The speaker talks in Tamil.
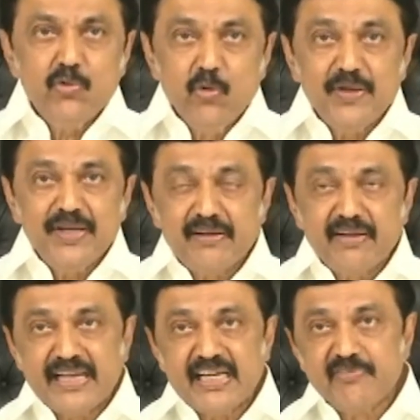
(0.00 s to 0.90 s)
எது உண்மை
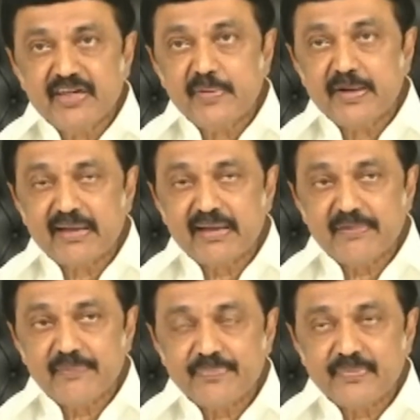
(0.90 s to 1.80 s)
என்று அறிய
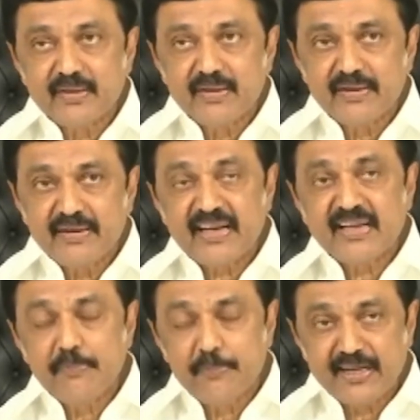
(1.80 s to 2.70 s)
வேண்டுமென்றால்
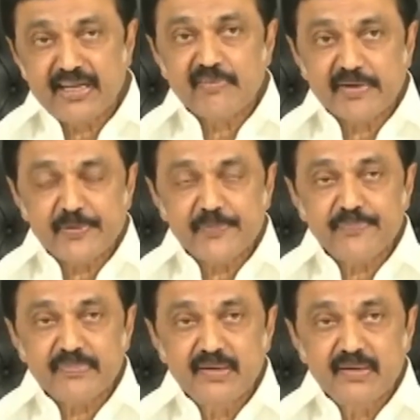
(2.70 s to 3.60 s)
நிறைய படிக்க
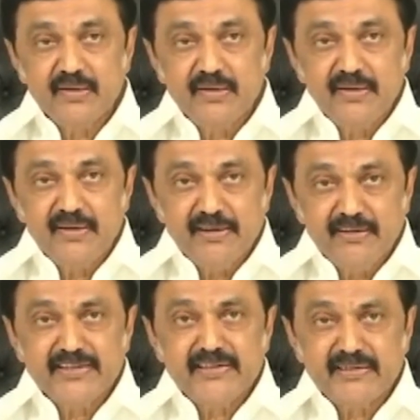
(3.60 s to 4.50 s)
வேண்டும்
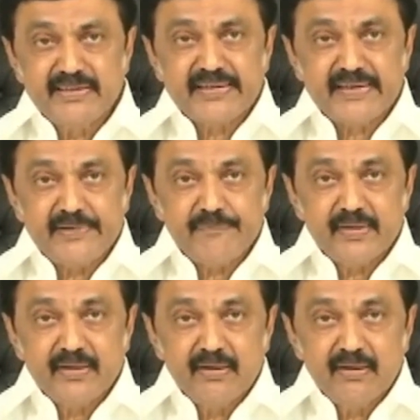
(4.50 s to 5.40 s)
இட்டுக்கட்டு
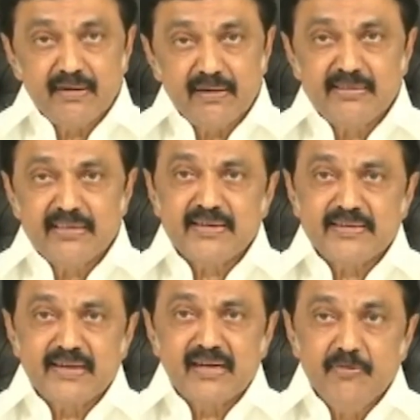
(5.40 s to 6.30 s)

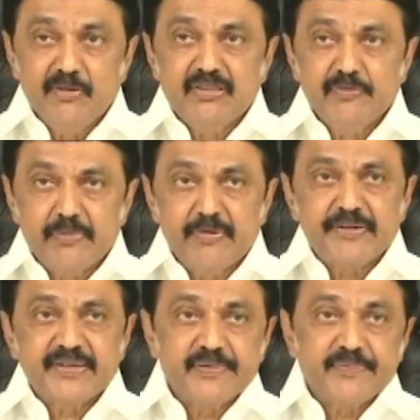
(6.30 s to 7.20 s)
கட்டுக்கதைகளை அவிழ்த்து
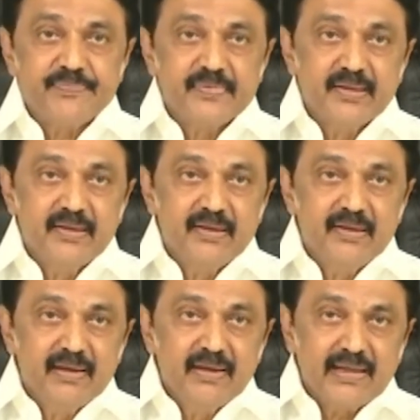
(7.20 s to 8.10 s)
விடுபவர்கள்
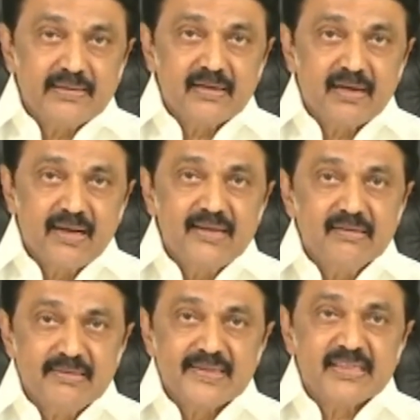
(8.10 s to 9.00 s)
அந்த
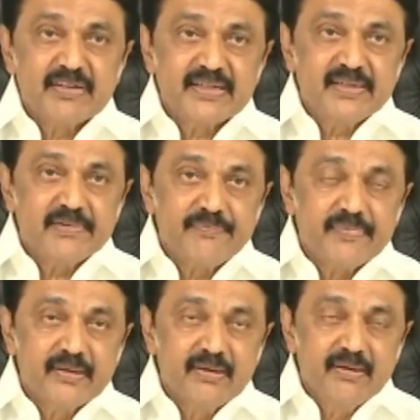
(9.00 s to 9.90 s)
கலையில் தேர்ந்தவர்கள்
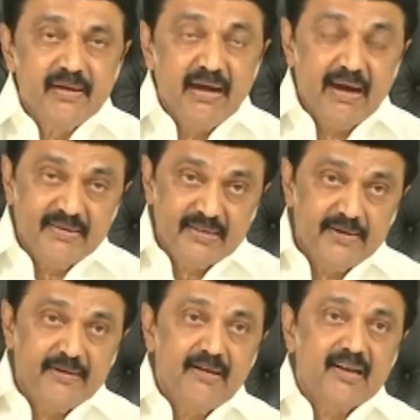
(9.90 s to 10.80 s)

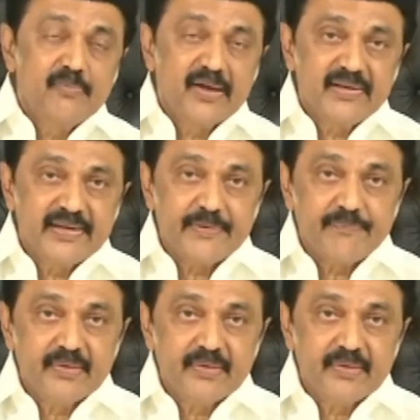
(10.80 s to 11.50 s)
ஆண்டாண்டு காலமாக